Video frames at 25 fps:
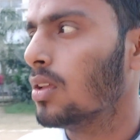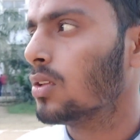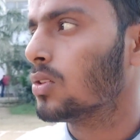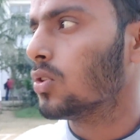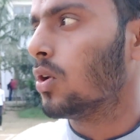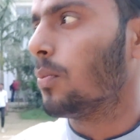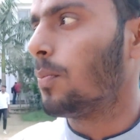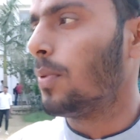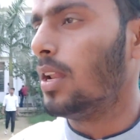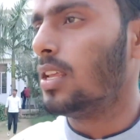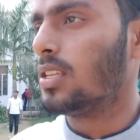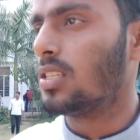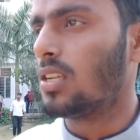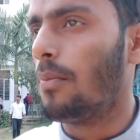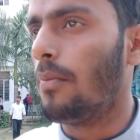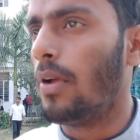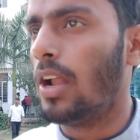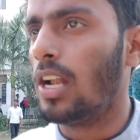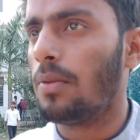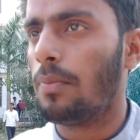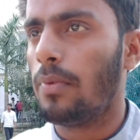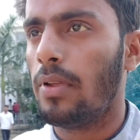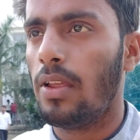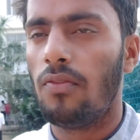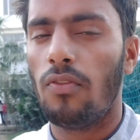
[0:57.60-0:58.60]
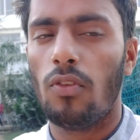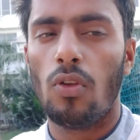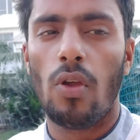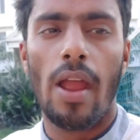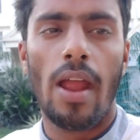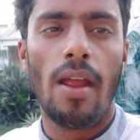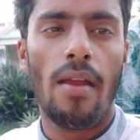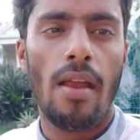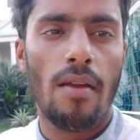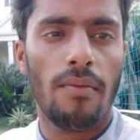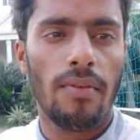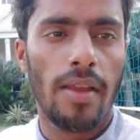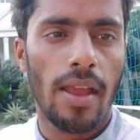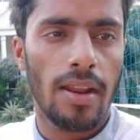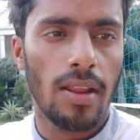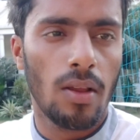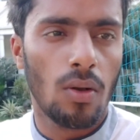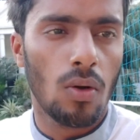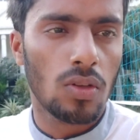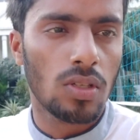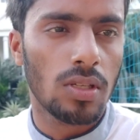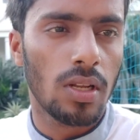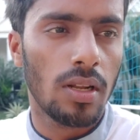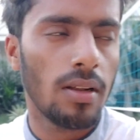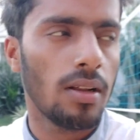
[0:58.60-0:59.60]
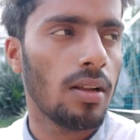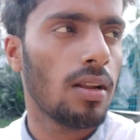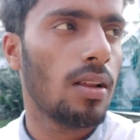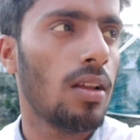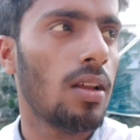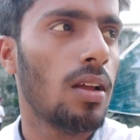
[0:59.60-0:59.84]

सो प्लीज़ कमेंट मी इफ़ यू हैव एनी क्वेश्चन